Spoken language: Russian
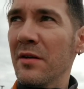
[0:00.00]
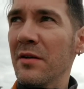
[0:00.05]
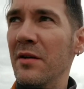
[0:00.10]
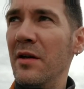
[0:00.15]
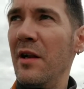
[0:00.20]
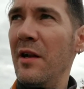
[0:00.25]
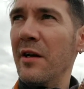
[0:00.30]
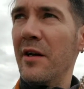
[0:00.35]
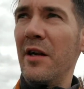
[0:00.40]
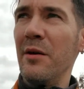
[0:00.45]

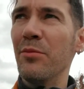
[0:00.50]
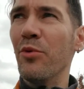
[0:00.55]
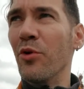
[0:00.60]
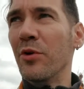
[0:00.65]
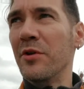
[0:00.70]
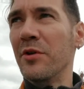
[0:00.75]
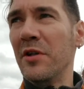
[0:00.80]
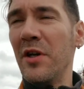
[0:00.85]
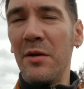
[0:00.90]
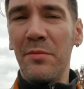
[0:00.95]
Или
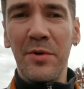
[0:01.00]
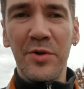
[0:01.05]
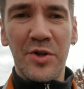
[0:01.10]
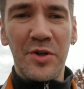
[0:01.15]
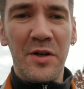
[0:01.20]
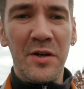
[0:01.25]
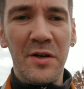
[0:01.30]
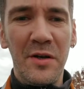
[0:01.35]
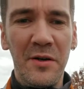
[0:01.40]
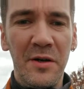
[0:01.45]
грибок, не дай
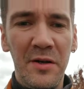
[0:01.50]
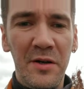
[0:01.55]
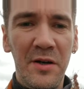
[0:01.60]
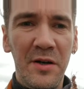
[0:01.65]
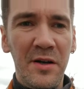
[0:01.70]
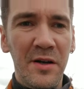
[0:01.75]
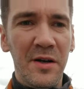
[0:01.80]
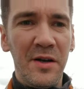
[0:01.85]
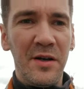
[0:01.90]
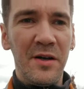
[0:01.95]
боже.
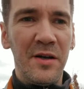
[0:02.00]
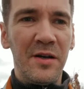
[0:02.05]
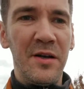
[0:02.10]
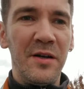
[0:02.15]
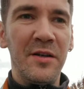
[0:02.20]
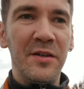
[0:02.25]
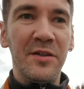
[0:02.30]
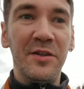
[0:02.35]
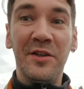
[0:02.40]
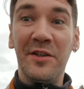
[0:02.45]

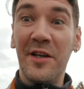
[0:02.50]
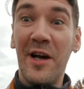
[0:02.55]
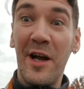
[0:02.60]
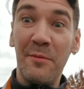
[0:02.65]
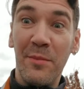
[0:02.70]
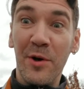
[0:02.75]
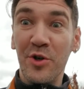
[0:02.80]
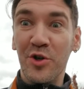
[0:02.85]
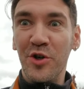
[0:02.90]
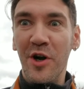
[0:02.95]
Не дай
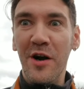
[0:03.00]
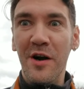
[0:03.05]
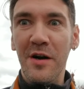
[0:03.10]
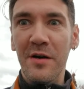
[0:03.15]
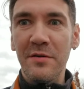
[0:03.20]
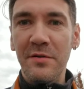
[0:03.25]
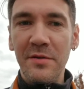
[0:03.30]
боже.